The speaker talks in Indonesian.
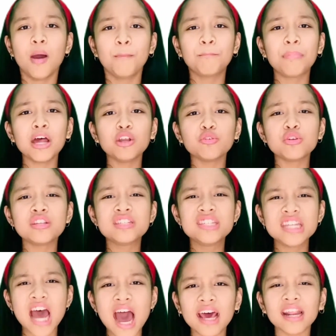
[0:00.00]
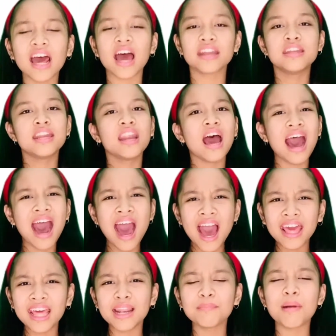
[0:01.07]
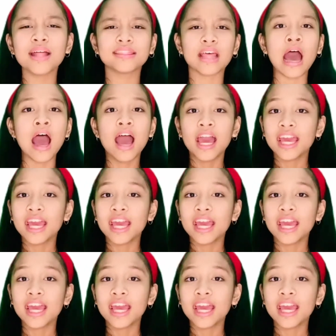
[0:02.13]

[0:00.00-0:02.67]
Penuh darah dan air mata